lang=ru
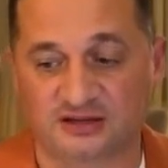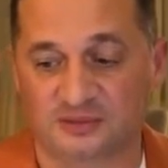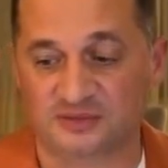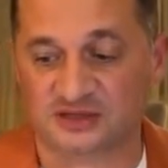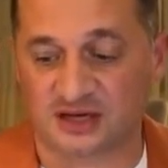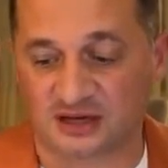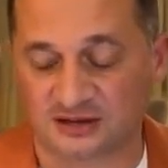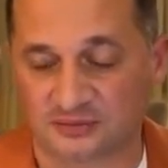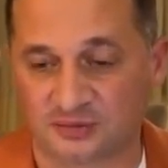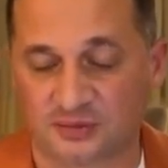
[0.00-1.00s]
записали
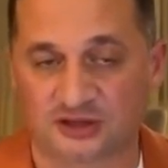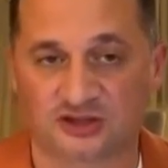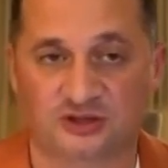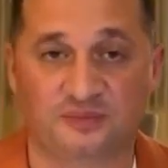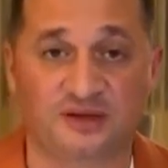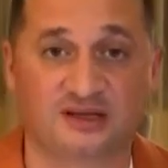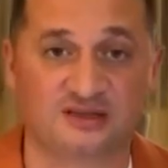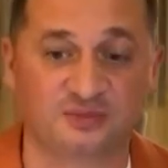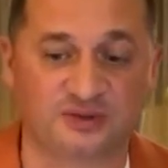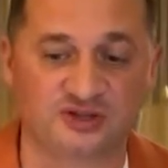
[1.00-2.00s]
на бумажке, пять
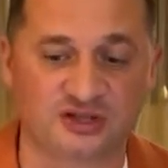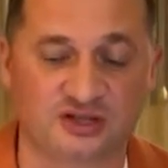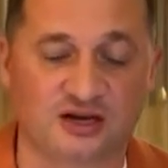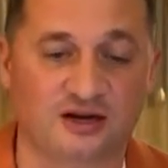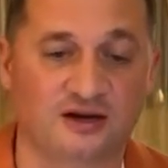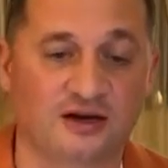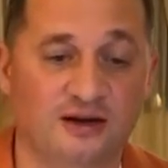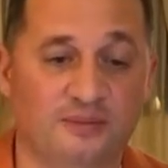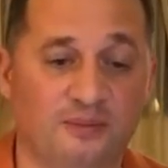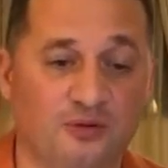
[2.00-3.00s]
раз прочитали,
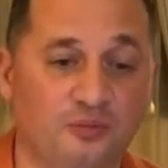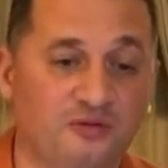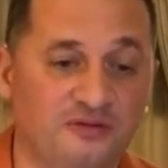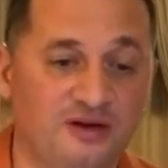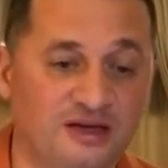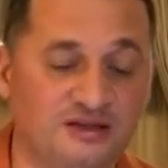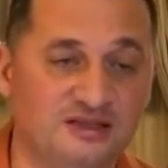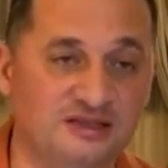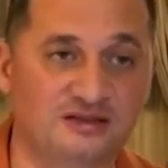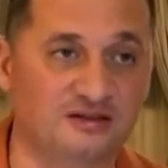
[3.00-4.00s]
попробовали это
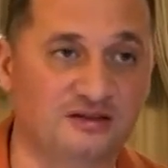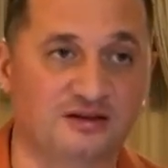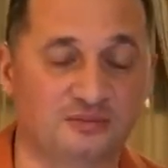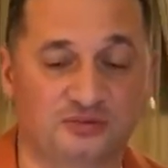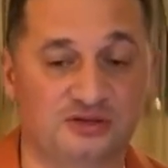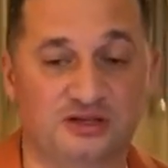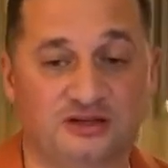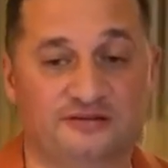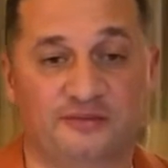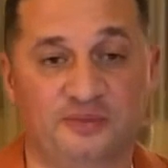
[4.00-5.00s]
сделать. После
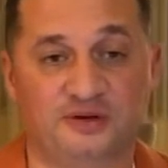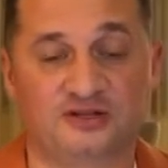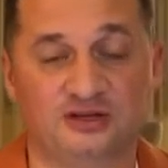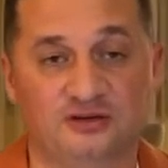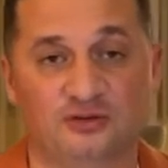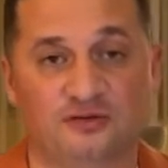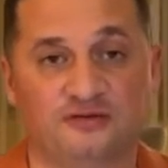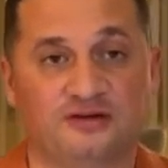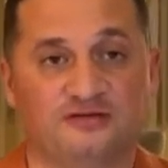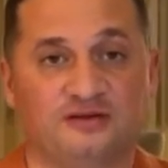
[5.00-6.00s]
этого перешли к
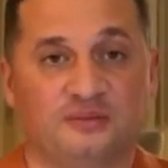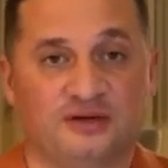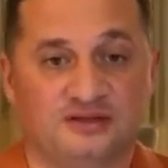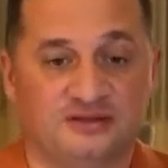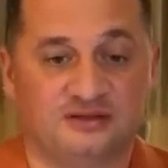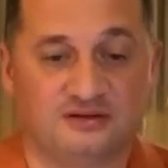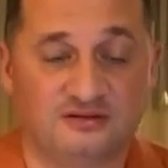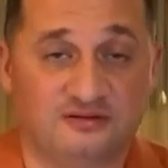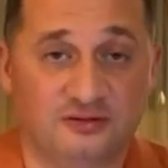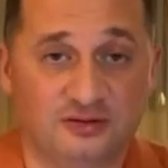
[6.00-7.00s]
новой информации.
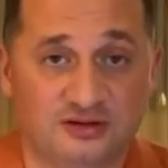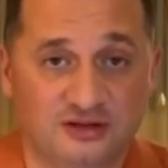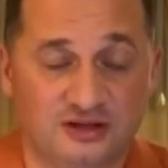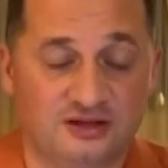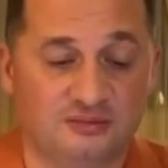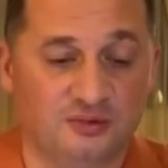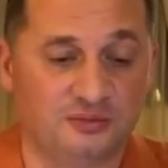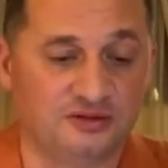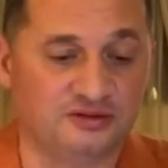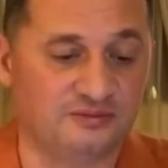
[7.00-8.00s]
Вот таким
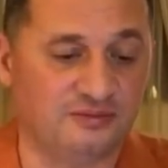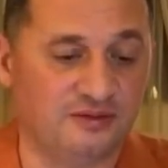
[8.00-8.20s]
образом.